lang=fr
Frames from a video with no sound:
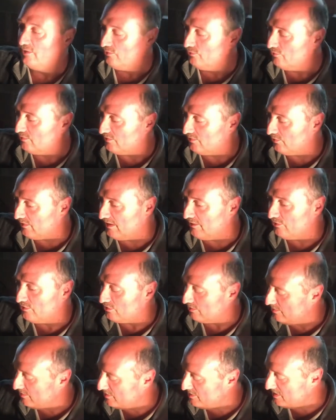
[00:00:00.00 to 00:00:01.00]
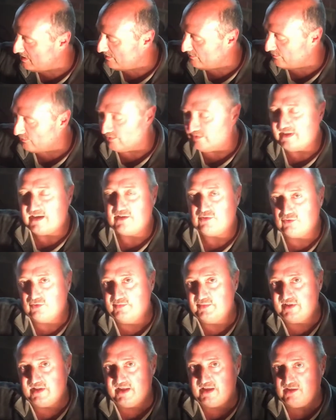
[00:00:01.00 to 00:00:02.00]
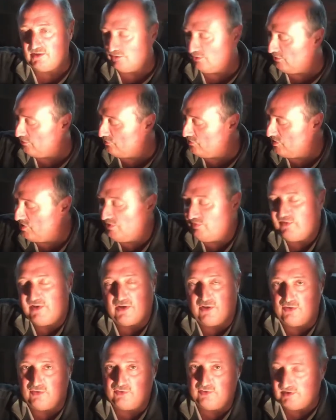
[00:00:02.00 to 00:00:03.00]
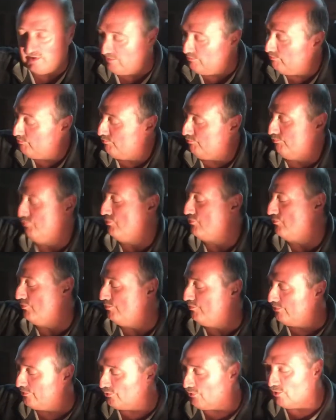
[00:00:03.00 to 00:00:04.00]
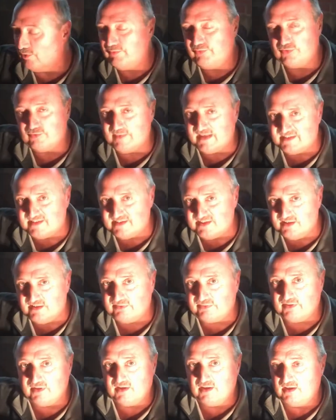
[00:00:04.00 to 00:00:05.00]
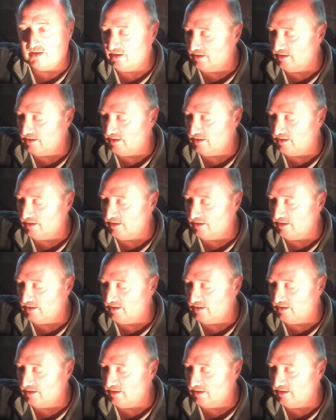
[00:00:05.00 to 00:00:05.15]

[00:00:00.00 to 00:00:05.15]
Nous, sur la locomotive, on a un robinet euh, différent, il est beaucoup plus gros, plus massif,